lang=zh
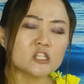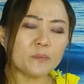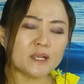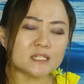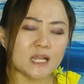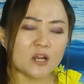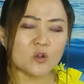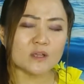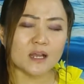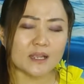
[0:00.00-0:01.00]
就会陷
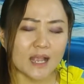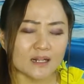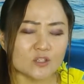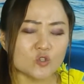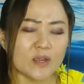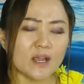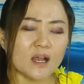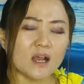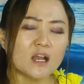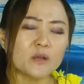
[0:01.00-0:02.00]
入各样的罪
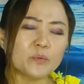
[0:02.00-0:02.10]
恶，